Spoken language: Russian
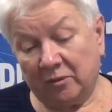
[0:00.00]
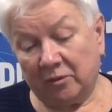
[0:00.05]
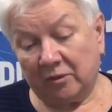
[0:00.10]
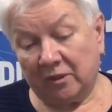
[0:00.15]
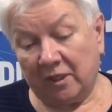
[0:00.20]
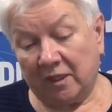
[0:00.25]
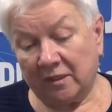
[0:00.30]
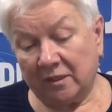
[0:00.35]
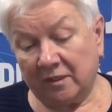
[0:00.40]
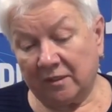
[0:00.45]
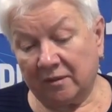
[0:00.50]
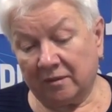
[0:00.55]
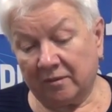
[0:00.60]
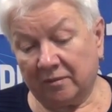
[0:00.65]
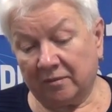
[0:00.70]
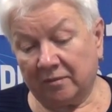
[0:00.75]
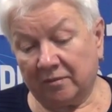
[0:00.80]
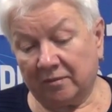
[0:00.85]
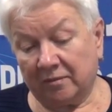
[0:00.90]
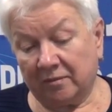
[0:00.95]
у нас, э,
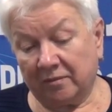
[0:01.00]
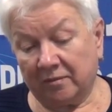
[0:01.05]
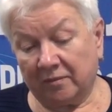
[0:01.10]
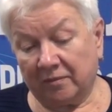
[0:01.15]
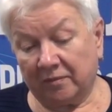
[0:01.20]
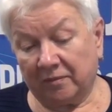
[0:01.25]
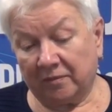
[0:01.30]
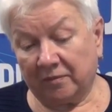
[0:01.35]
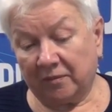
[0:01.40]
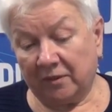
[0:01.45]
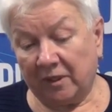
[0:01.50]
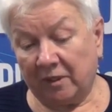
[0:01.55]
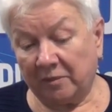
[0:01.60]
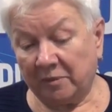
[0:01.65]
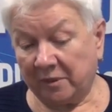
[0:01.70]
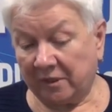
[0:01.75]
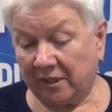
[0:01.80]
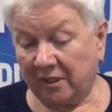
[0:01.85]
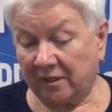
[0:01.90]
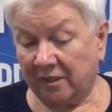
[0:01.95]
я
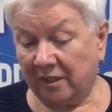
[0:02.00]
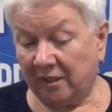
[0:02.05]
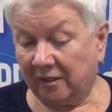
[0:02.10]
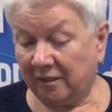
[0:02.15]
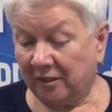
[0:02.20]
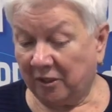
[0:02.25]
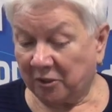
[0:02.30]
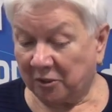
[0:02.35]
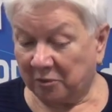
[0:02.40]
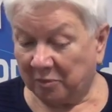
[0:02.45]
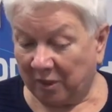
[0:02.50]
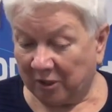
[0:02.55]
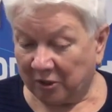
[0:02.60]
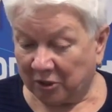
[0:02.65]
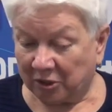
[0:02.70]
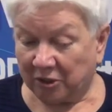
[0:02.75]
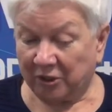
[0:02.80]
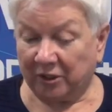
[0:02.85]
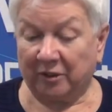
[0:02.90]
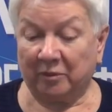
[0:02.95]
бы сказала, даже
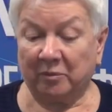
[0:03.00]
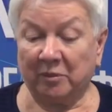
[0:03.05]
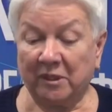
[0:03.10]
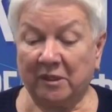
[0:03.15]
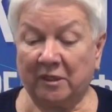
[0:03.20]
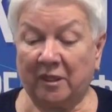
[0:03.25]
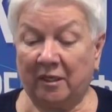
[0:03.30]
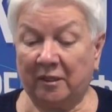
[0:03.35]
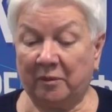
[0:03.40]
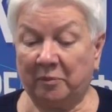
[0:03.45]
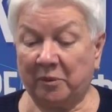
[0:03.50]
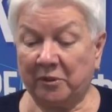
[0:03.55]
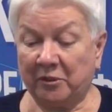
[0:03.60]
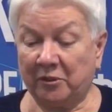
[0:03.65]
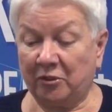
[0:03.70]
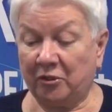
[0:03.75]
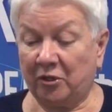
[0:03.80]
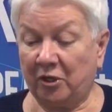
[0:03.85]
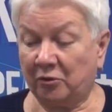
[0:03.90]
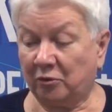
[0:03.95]
большие. Мы стали
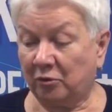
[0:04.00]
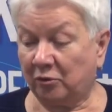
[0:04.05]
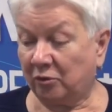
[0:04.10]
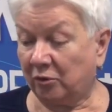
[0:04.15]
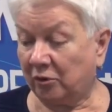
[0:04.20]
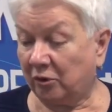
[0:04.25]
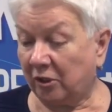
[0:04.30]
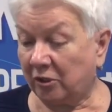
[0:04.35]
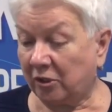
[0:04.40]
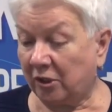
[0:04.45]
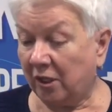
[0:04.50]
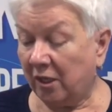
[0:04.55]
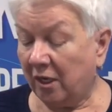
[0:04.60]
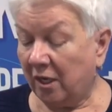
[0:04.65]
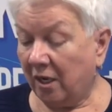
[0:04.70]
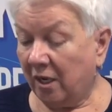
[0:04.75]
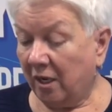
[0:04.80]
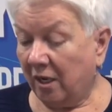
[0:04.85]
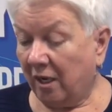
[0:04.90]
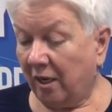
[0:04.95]
посещать вот эту, даже
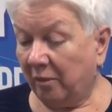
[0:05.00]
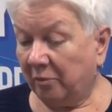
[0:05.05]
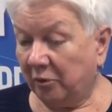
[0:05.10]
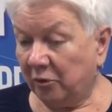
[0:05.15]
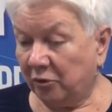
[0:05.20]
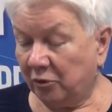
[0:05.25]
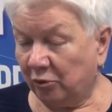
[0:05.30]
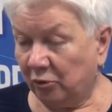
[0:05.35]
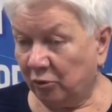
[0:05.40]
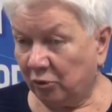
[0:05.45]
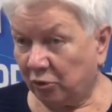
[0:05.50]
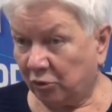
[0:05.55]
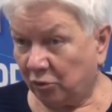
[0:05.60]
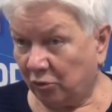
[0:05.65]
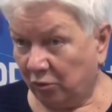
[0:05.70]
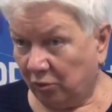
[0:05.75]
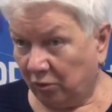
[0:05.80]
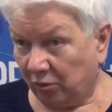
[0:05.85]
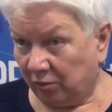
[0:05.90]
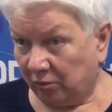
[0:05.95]
обычную
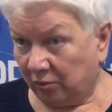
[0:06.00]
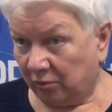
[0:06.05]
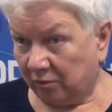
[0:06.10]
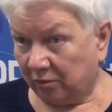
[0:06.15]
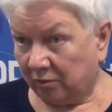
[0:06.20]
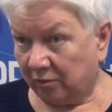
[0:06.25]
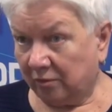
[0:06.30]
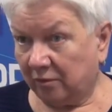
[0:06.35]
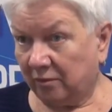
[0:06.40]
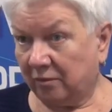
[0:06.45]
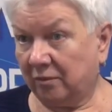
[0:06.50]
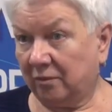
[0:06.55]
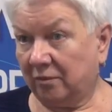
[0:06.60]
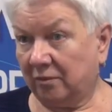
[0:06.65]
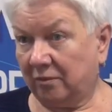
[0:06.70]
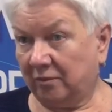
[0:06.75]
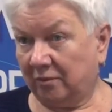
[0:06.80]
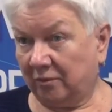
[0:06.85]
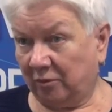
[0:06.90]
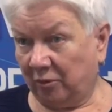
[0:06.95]
школу.
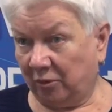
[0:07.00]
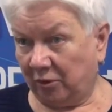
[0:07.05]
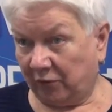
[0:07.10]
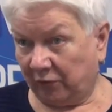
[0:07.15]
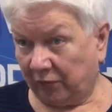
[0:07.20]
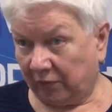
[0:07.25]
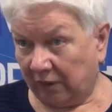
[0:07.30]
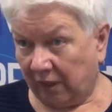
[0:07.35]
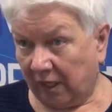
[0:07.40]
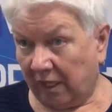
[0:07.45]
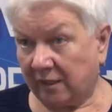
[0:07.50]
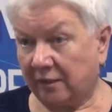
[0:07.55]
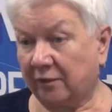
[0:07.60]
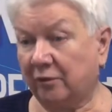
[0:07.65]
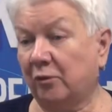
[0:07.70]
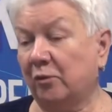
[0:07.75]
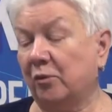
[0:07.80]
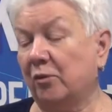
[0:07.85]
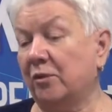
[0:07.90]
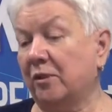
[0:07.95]
То есть в
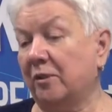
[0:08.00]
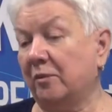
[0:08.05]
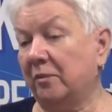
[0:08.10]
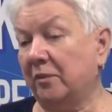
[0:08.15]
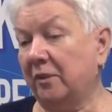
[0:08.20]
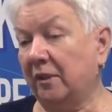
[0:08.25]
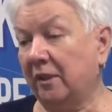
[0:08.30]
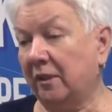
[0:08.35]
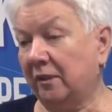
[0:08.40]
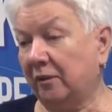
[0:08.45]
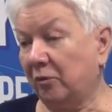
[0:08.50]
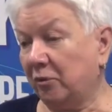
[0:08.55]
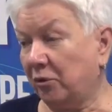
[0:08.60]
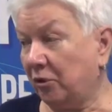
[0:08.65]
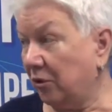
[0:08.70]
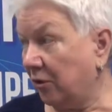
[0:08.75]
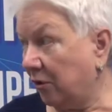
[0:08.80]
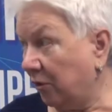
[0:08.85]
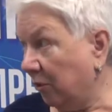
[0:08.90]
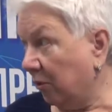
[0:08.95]
класс ходим, и это
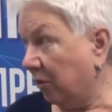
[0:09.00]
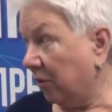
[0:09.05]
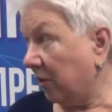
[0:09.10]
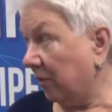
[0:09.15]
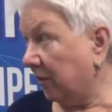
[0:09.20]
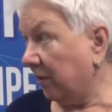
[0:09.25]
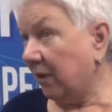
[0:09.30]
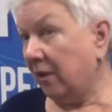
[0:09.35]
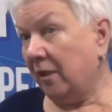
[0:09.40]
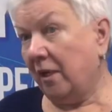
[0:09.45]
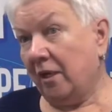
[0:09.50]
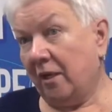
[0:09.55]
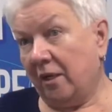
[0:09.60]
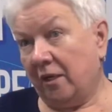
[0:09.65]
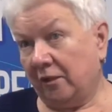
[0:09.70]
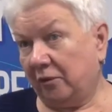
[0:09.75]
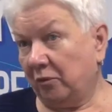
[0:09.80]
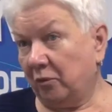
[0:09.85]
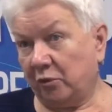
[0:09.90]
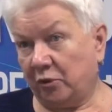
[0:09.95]
очень здорово.
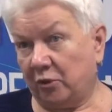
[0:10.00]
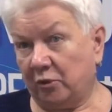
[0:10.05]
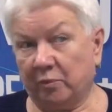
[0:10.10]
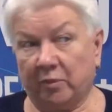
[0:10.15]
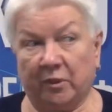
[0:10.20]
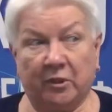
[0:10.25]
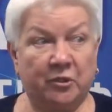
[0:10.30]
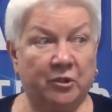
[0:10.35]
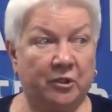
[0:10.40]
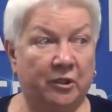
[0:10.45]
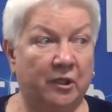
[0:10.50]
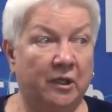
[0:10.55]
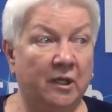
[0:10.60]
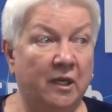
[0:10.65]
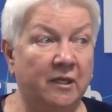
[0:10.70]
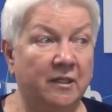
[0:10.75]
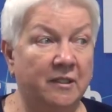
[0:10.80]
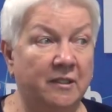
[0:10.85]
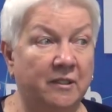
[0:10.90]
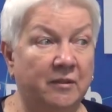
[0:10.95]
Это очень большие
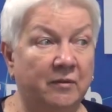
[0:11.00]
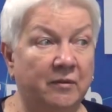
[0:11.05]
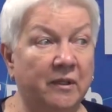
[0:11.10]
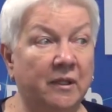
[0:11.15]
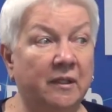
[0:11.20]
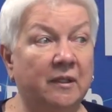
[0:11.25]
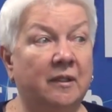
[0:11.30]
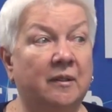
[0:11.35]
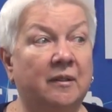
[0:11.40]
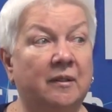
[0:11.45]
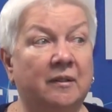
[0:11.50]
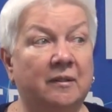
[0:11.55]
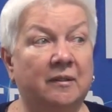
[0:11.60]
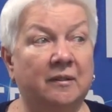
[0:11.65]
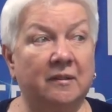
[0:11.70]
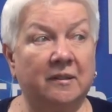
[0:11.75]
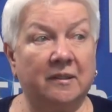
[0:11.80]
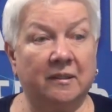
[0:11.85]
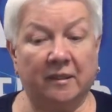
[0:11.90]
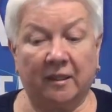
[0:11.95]
сдвиги
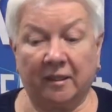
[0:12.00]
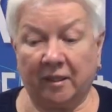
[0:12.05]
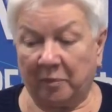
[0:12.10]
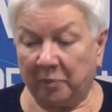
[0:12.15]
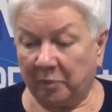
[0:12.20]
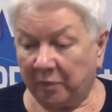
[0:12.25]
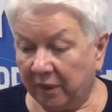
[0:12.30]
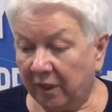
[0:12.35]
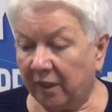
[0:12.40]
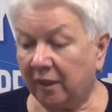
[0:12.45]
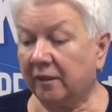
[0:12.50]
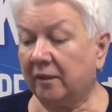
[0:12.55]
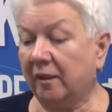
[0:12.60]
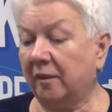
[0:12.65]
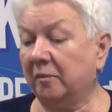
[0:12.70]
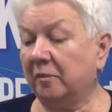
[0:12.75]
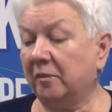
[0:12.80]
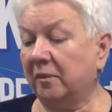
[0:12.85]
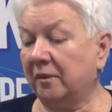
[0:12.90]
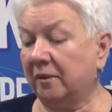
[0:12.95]
э, с
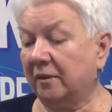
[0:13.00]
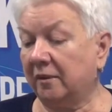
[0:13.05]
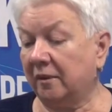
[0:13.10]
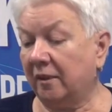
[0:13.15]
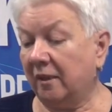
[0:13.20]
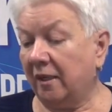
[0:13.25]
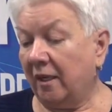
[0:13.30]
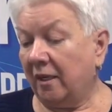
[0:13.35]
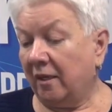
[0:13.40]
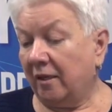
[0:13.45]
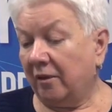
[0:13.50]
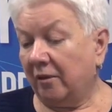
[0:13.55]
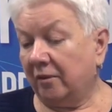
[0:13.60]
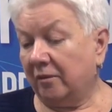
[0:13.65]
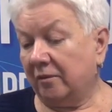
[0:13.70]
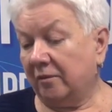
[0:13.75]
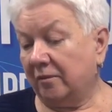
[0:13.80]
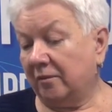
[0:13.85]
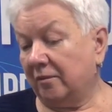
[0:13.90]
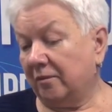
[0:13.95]
логопедом. Э,
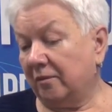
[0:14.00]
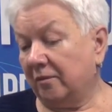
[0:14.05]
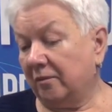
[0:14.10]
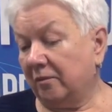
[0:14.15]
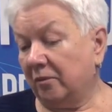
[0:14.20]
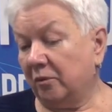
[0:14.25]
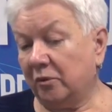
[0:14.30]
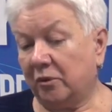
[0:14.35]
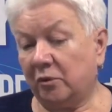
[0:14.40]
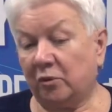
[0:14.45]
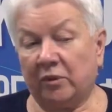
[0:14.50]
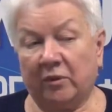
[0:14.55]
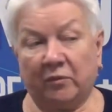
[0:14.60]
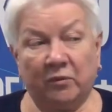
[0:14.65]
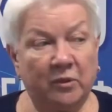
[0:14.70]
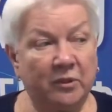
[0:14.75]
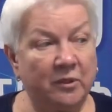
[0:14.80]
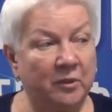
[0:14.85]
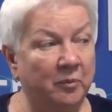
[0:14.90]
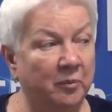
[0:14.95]
он с
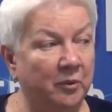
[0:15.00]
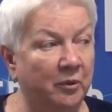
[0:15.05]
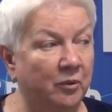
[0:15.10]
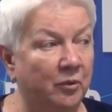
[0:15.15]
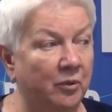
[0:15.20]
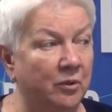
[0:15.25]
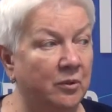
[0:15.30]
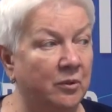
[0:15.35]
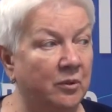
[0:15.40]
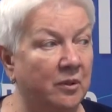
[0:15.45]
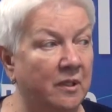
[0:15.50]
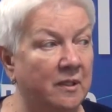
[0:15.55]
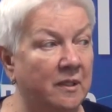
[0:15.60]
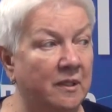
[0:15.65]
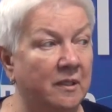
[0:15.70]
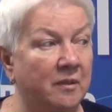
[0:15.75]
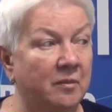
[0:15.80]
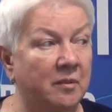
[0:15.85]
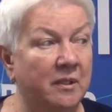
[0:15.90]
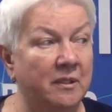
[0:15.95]
удовольствием приходит сюда
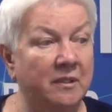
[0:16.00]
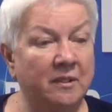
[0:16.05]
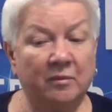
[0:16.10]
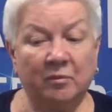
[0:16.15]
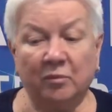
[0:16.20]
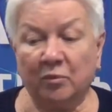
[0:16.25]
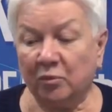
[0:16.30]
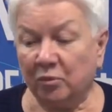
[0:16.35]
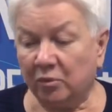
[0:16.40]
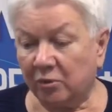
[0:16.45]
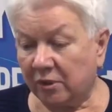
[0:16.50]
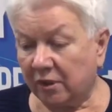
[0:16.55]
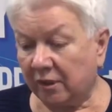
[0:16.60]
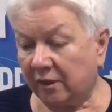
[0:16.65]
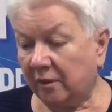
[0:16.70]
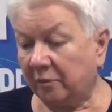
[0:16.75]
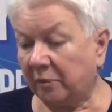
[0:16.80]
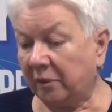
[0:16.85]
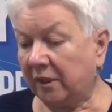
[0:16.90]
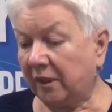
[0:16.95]
заниматься
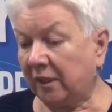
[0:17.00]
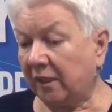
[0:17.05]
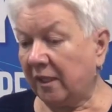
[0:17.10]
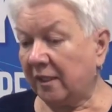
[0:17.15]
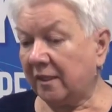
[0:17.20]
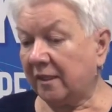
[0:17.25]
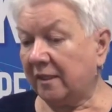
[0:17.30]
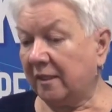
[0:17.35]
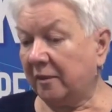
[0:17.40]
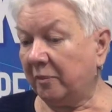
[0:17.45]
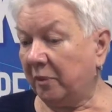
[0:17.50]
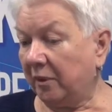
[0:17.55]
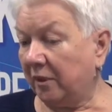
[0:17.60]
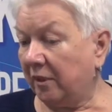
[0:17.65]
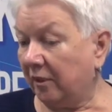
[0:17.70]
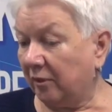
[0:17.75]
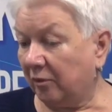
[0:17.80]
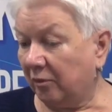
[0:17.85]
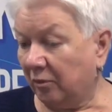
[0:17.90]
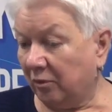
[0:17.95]
музыкой, прекрасные
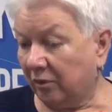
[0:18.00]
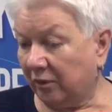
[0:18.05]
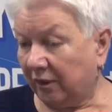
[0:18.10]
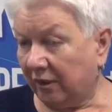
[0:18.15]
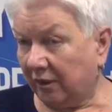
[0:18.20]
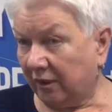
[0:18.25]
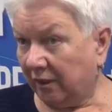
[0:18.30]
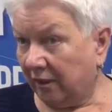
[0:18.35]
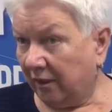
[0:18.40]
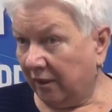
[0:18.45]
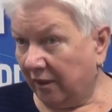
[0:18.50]
педагоги